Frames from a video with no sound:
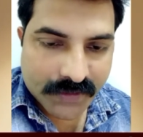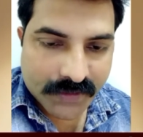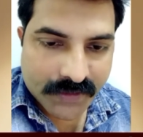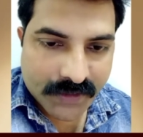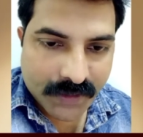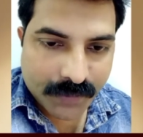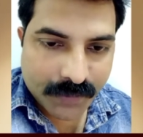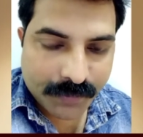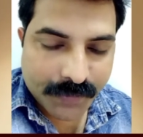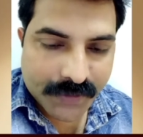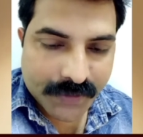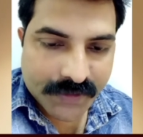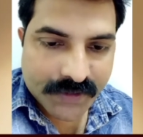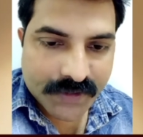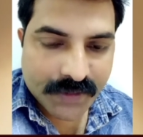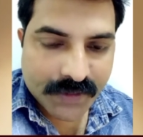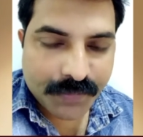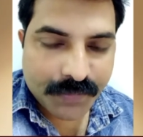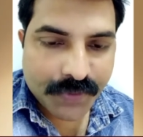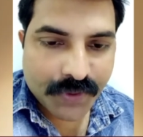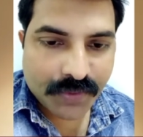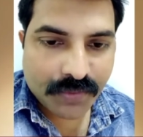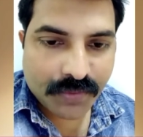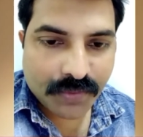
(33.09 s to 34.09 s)
చూపించి
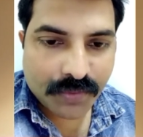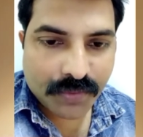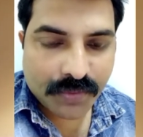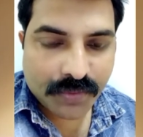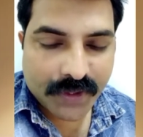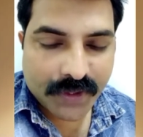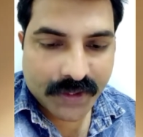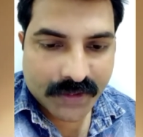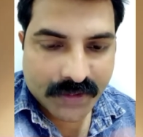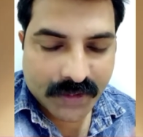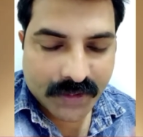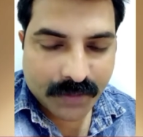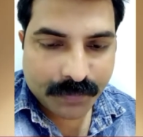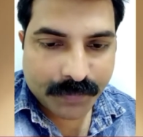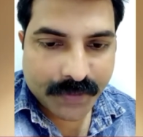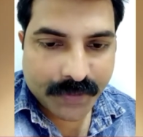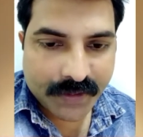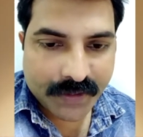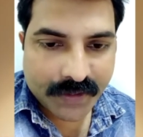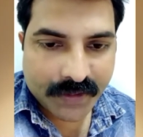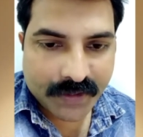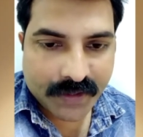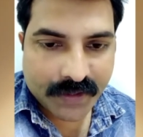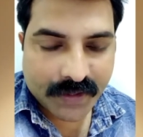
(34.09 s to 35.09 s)
మీకు ఏదైనా
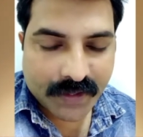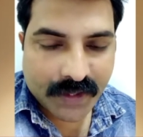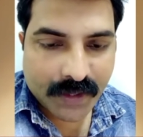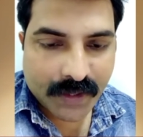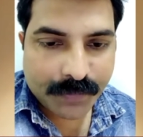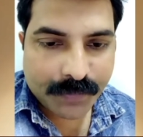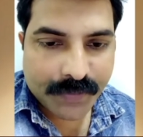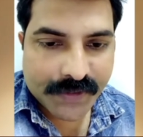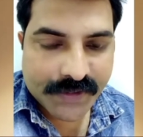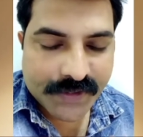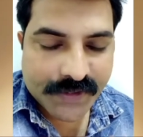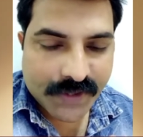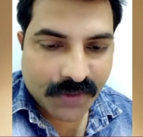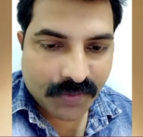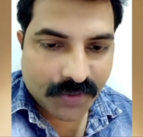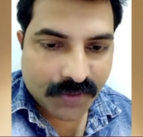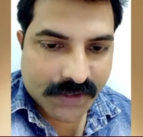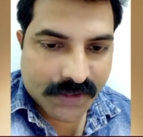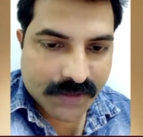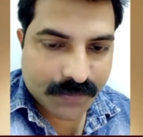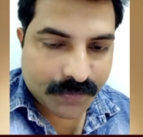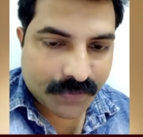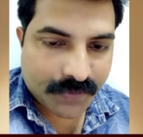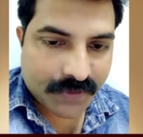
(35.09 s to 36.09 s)
పని నేను కల్పించే
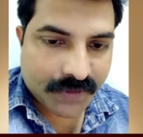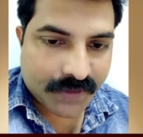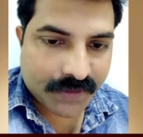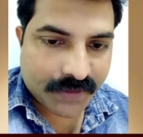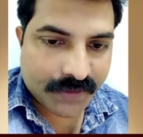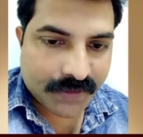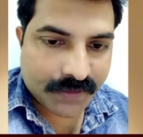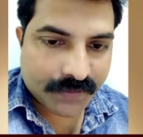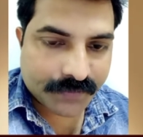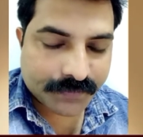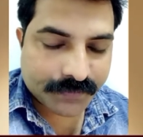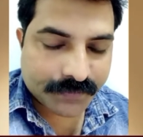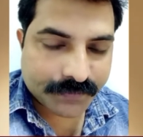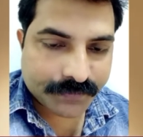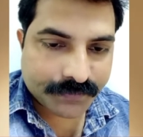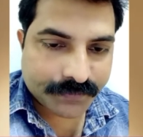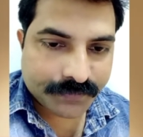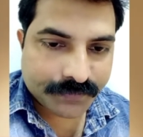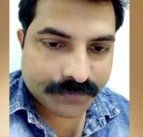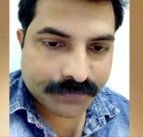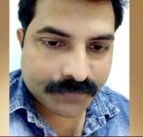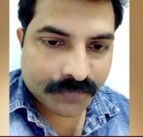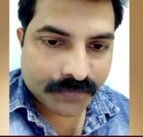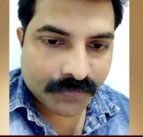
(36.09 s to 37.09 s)
అవకాశం ఉంటుంది
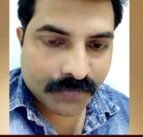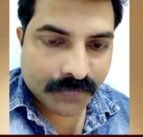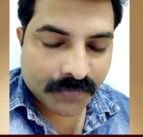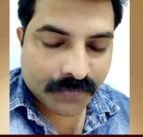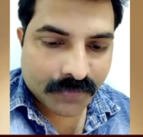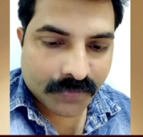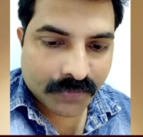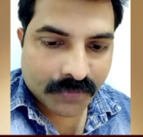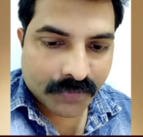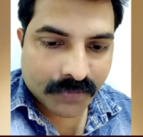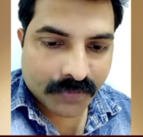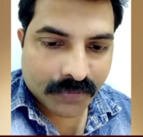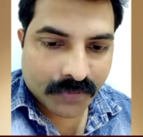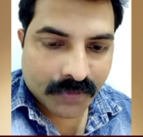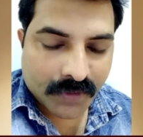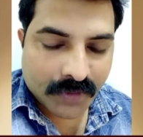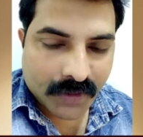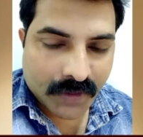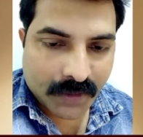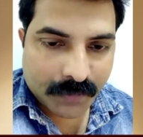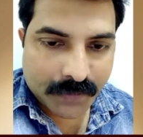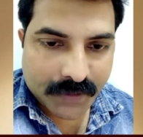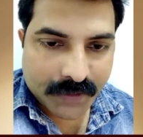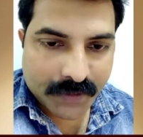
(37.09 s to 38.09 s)

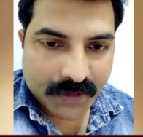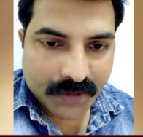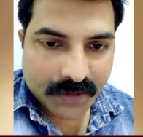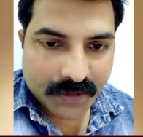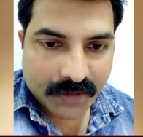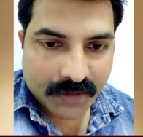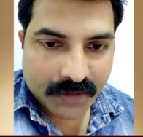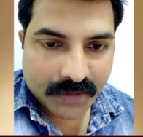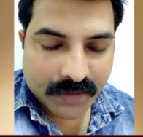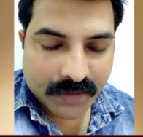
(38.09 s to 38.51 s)
కాబట్టి